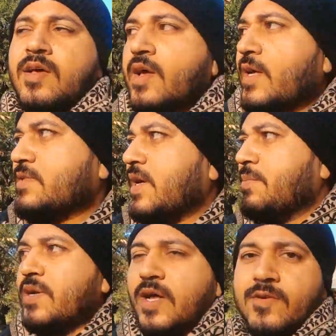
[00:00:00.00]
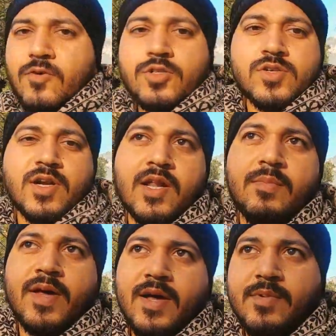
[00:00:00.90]
ऐसा है बट अनफॉर्चुनेटली
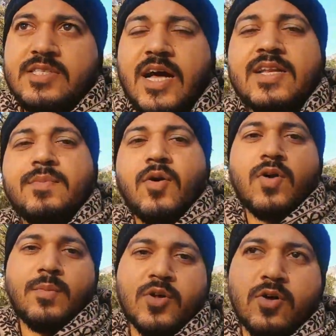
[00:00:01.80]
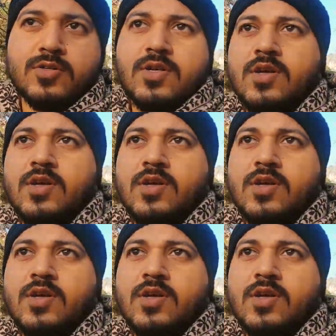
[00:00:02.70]
मैं अभी जा नहीं पाऊँगा बिकॉज